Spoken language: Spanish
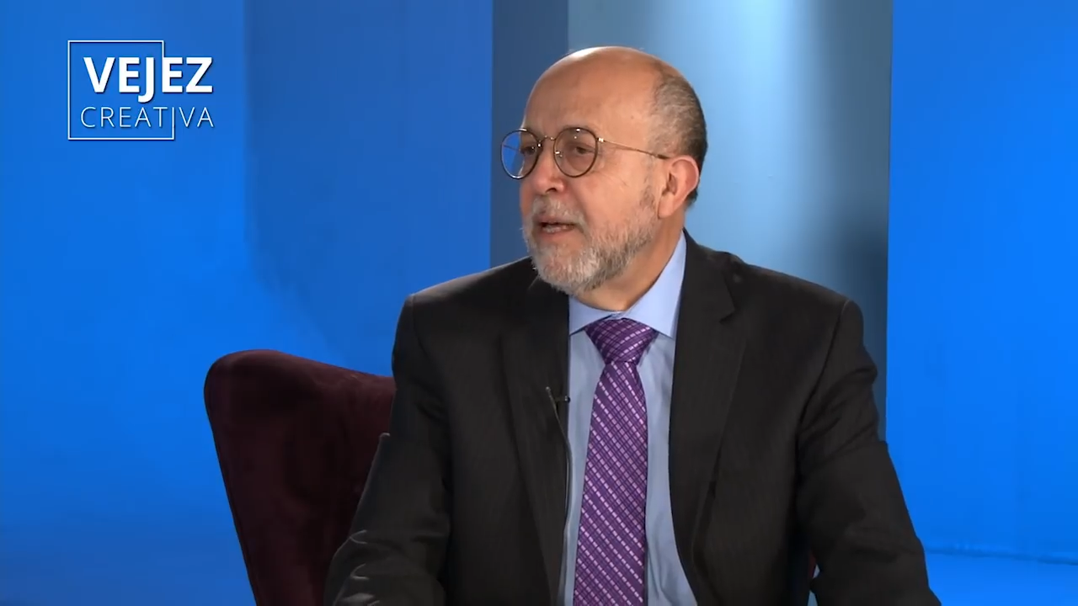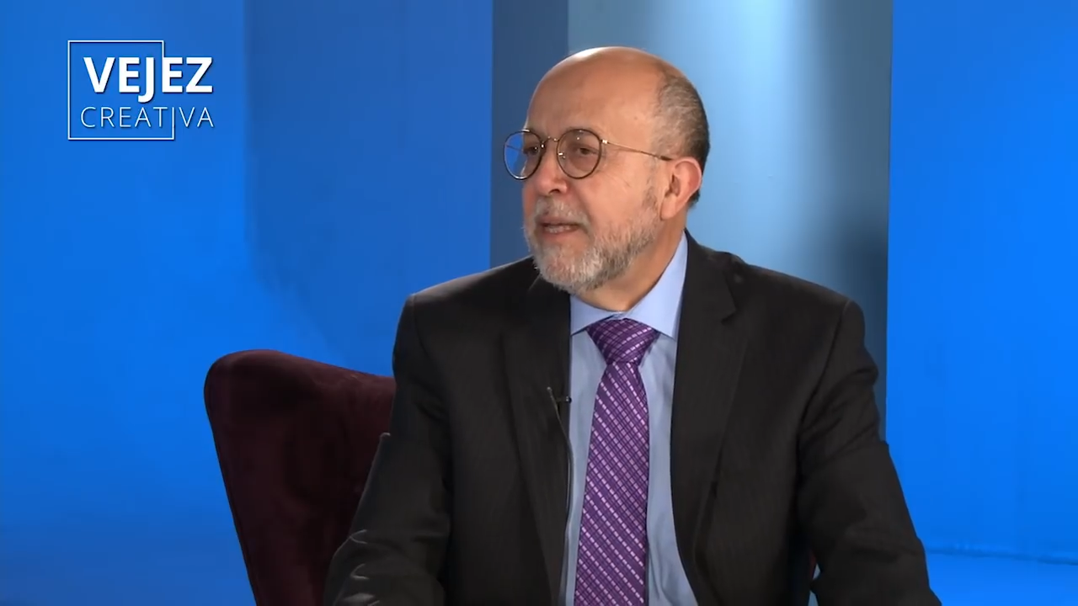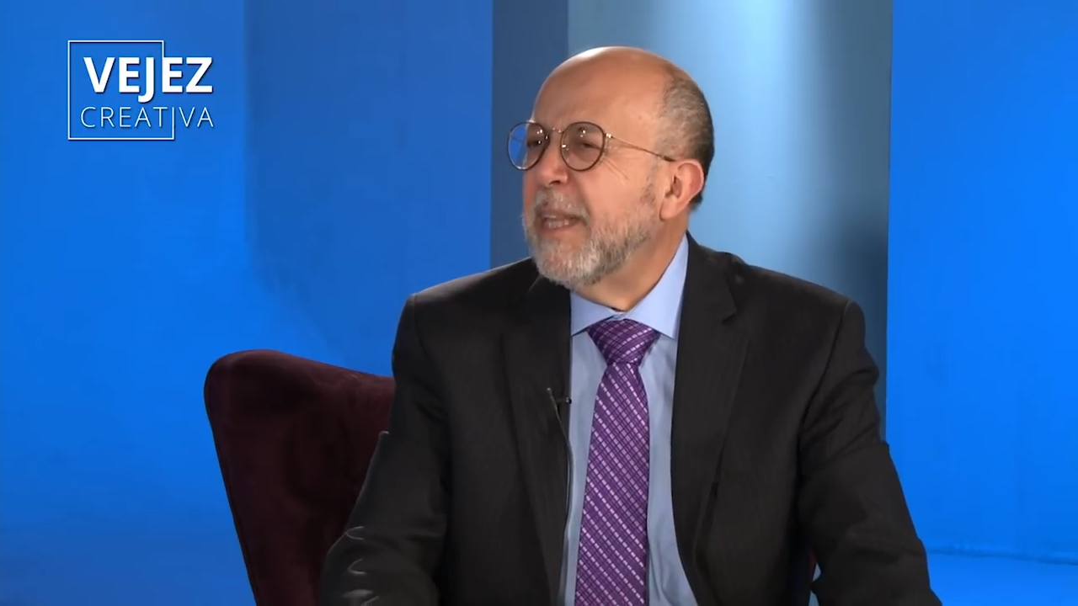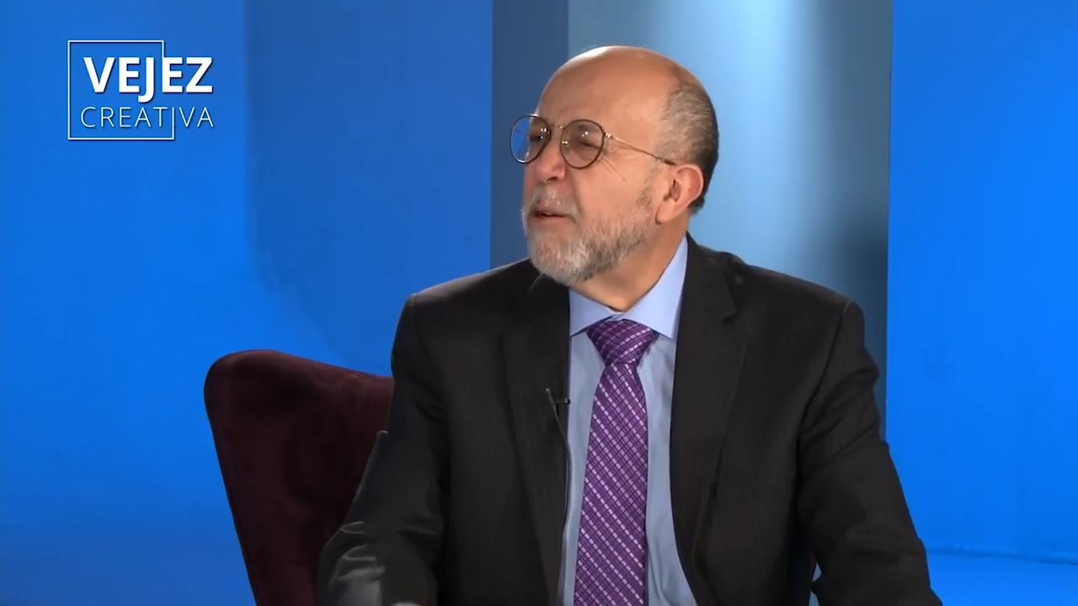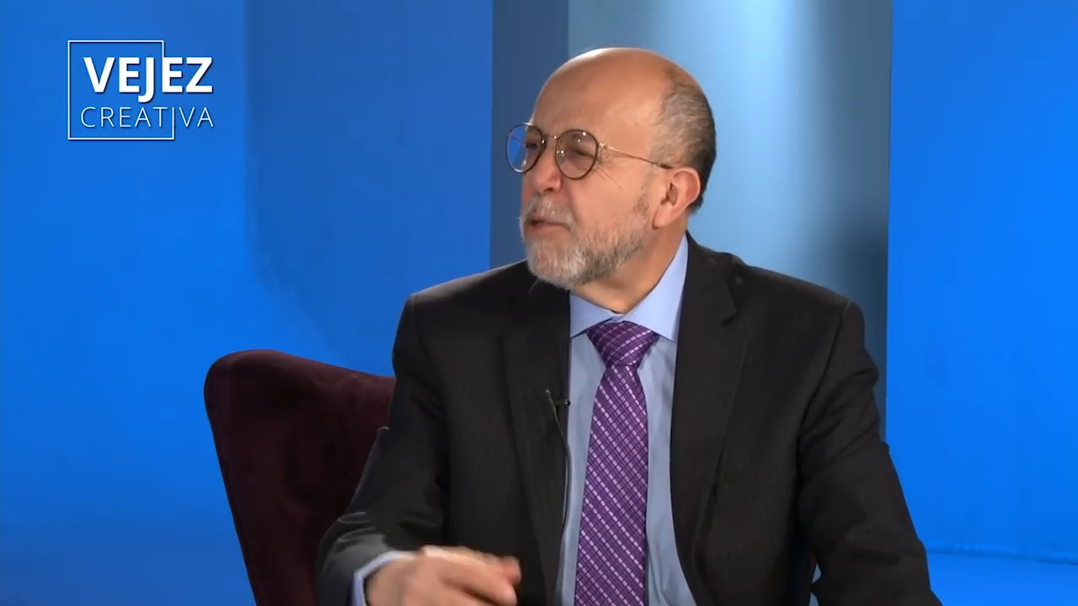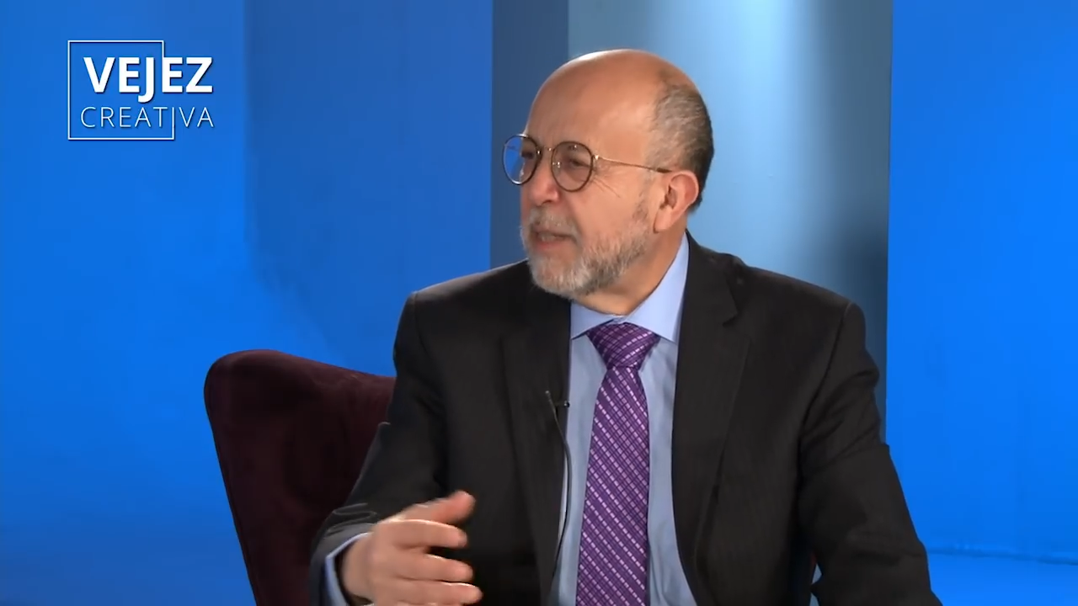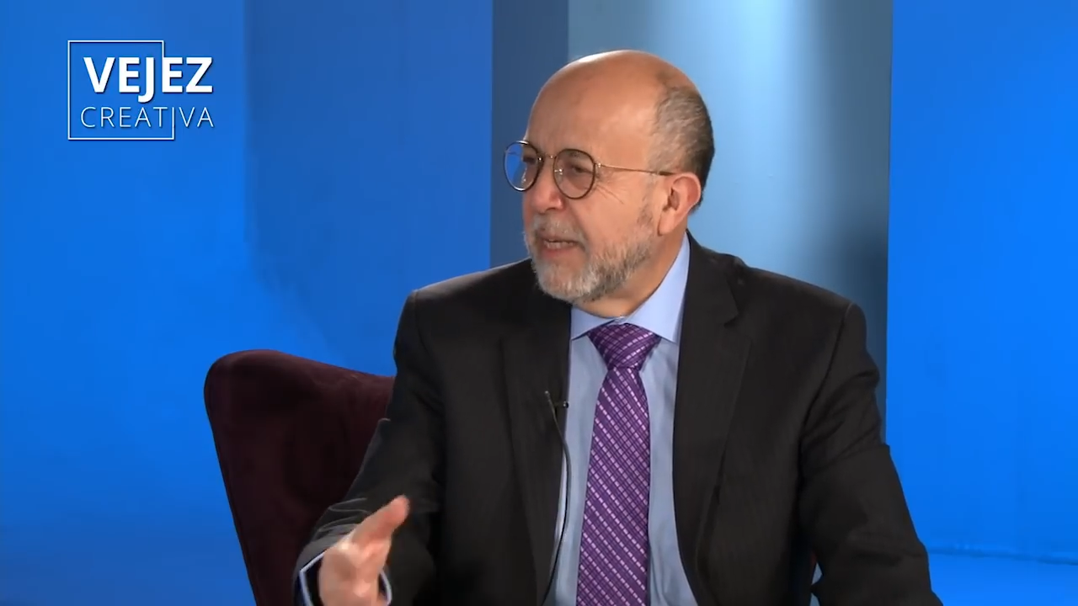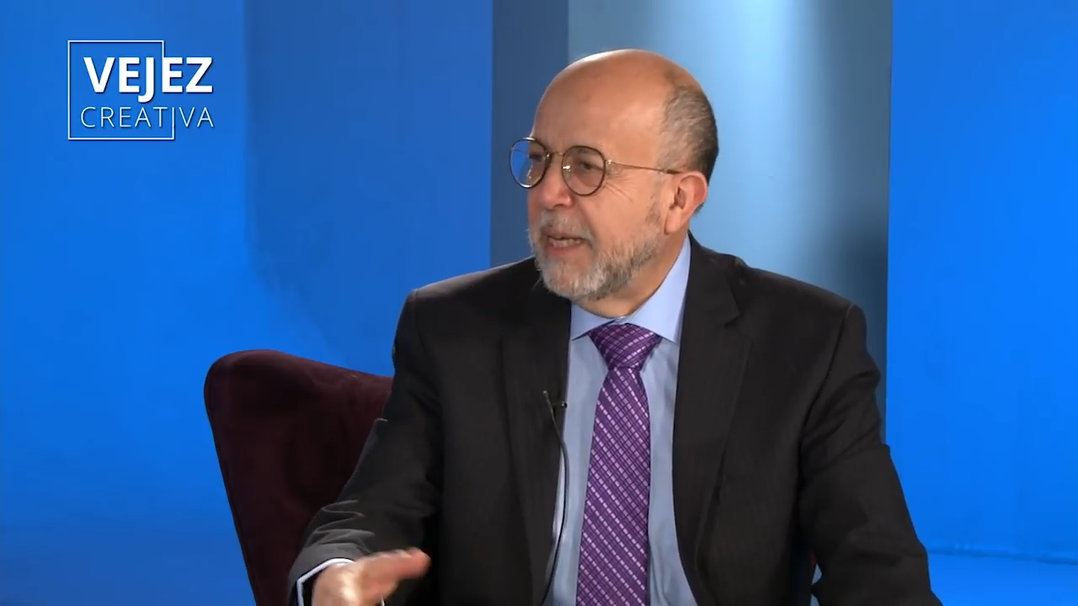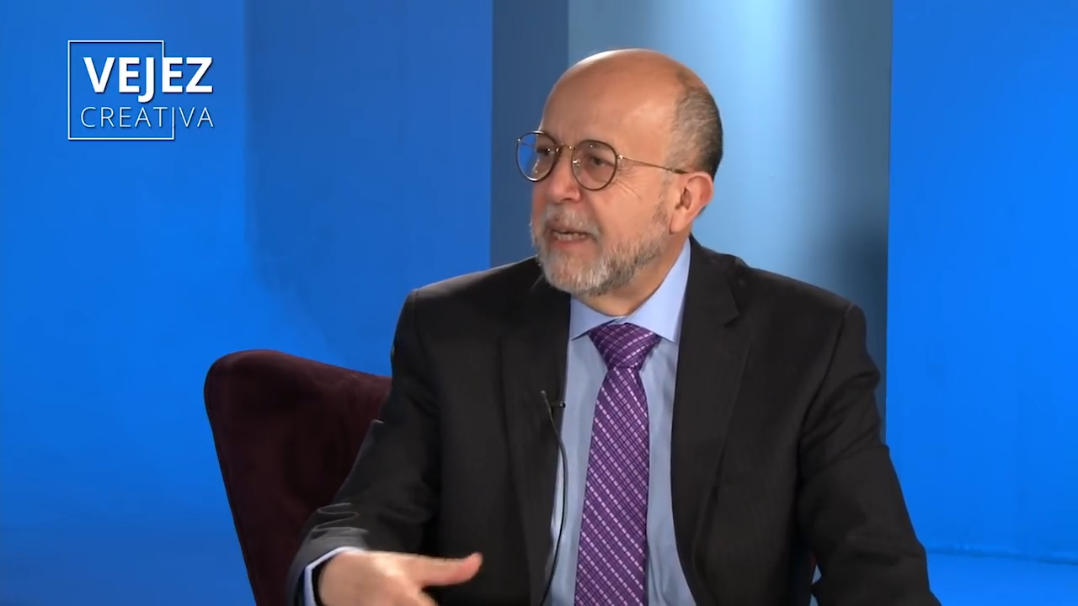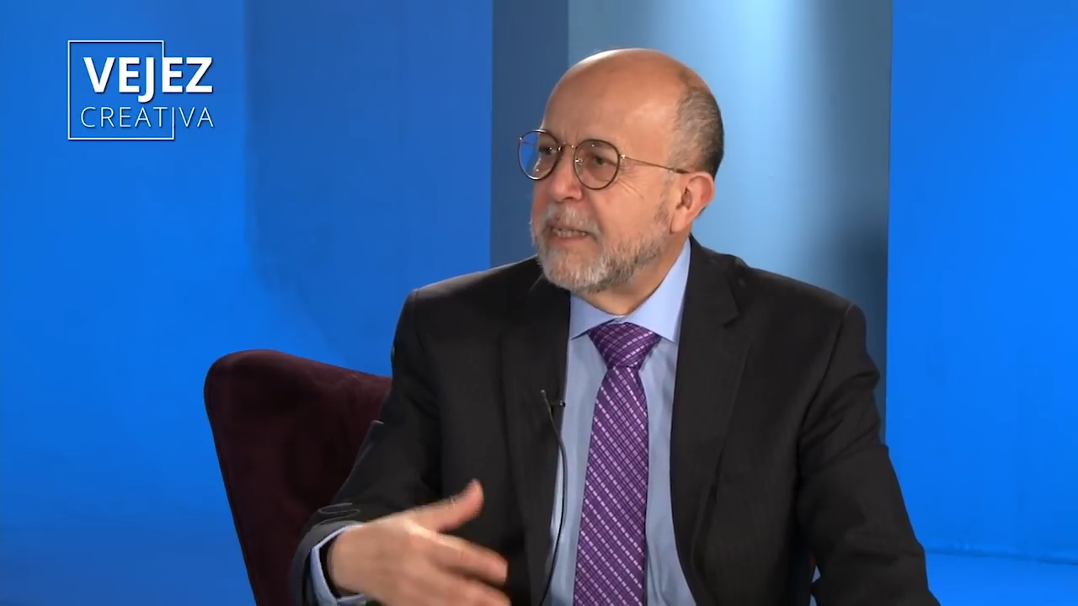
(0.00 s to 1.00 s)
y de los
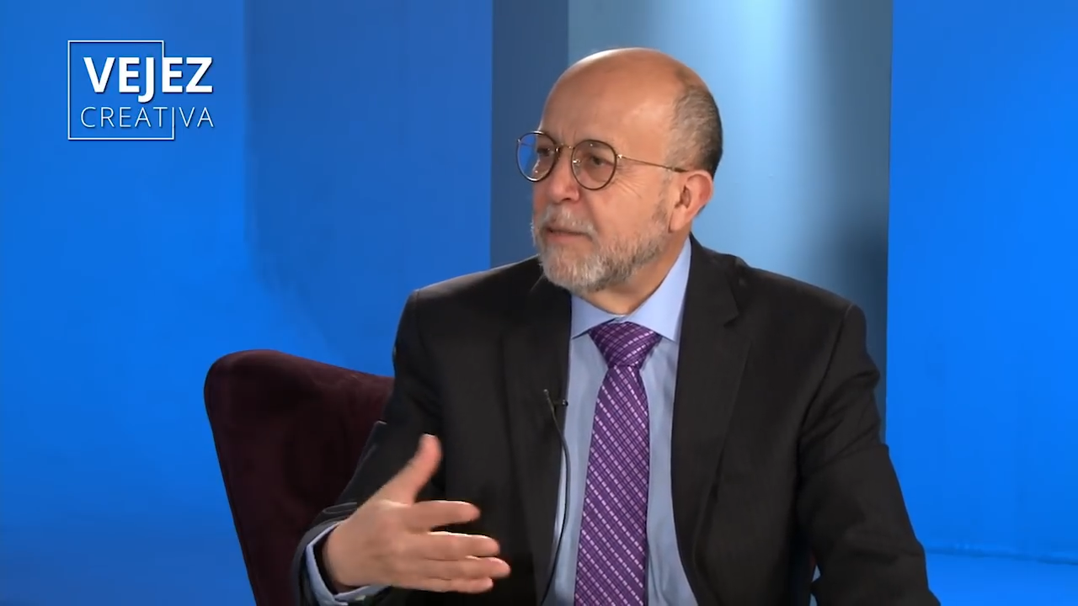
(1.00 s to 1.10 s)
talleres,